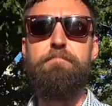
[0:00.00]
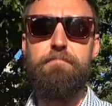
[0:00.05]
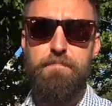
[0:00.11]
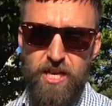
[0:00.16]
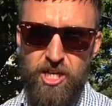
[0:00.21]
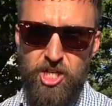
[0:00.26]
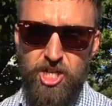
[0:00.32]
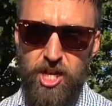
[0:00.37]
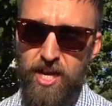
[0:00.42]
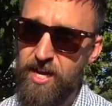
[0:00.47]

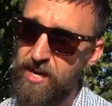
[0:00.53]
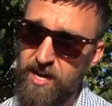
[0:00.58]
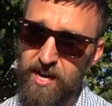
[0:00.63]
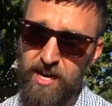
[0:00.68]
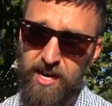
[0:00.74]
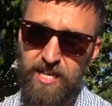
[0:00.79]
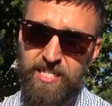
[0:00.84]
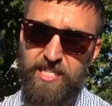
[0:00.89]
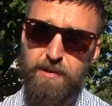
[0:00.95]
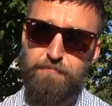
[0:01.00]
Миша
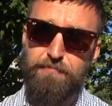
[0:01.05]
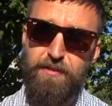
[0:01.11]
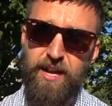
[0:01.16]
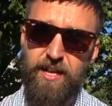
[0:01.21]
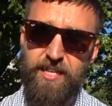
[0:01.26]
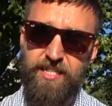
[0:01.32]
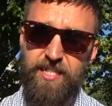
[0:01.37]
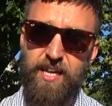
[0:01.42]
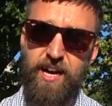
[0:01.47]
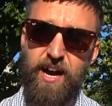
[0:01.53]

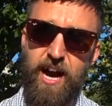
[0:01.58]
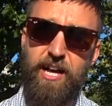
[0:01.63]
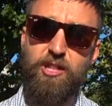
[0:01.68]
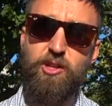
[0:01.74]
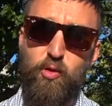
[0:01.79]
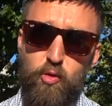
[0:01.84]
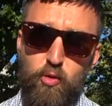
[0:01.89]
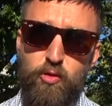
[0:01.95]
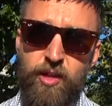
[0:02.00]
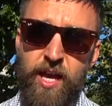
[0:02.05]
разобрался,
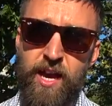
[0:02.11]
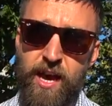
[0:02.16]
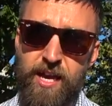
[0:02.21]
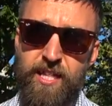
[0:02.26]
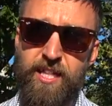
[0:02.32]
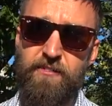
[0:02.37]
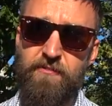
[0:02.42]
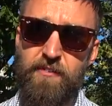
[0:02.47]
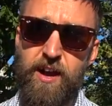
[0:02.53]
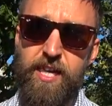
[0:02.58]
откуда
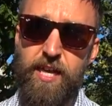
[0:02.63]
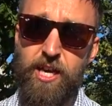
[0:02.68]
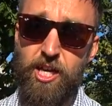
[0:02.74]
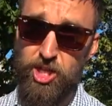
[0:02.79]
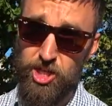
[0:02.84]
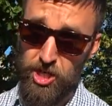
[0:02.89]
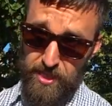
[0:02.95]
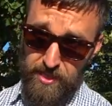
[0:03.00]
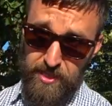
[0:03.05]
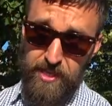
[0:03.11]
это
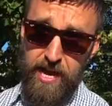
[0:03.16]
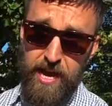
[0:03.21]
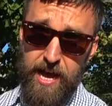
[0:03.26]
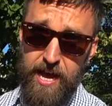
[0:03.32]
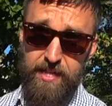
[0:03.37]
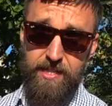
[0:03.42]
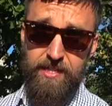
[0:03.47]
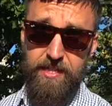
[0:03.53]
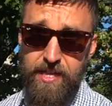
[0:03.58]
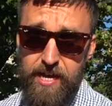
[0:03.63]
вонище.
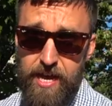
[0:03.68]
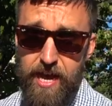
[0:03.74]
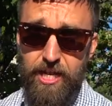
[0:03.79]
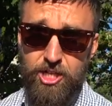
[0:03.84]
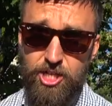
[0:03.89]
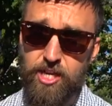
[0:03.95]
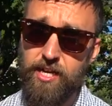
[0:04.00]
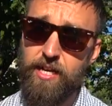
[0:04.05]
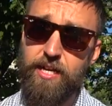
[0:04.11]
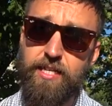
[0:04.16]
Да,
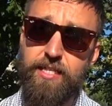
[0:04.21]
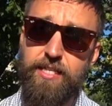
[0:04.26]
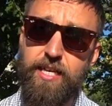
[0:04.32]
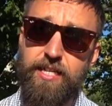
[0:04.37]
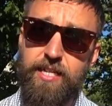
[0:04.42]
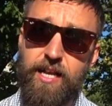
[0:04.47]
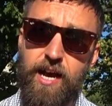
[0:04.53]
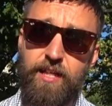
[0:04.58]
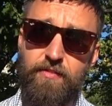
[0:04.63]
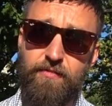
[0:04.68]
наш
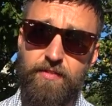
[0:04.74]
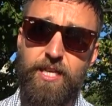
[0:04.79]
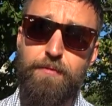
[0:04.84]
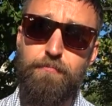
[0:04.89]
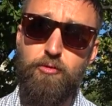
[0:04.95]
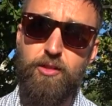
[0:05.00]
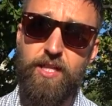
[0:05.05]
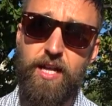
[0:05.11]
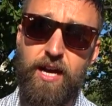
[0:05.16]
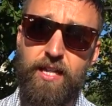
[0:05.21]
кандидат в
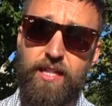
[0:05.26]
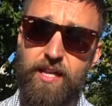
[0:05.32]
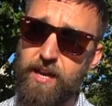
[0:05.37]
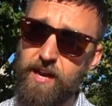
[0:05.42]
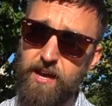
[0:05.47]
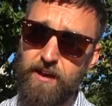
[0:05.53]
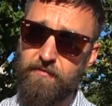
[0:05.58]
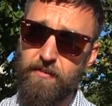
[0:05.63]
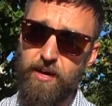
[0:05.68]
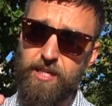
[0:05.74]
депутаты.
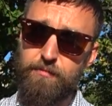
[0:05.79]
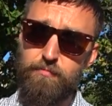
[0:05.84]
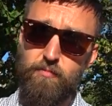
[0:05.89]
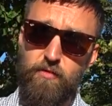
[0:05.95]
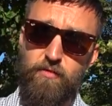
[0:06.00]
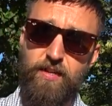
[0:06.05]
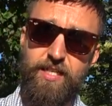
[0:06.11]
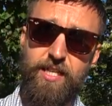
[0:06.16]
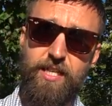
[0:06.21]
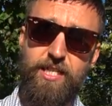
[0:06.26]

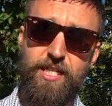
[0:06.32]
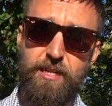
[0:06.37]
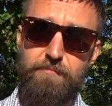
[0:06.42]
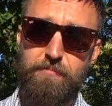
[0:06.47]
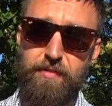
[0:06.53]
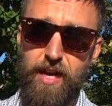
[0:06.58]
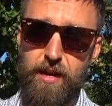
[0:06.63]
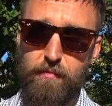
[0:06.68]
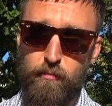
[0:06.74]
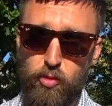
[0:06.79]
8
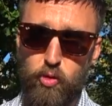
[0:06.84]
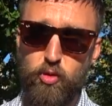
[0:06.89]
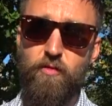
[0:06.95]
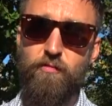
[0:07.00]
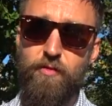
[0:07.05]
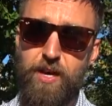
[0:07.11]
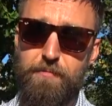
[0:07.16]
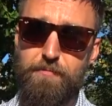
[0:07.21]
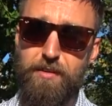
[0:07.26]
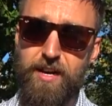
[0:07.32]
сентября будут
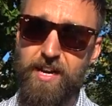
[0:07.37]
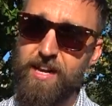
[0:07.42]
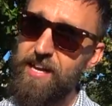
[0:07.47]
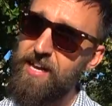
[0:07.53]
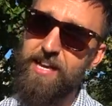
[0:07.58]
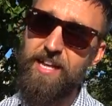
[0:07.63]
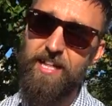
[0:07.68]
выборы.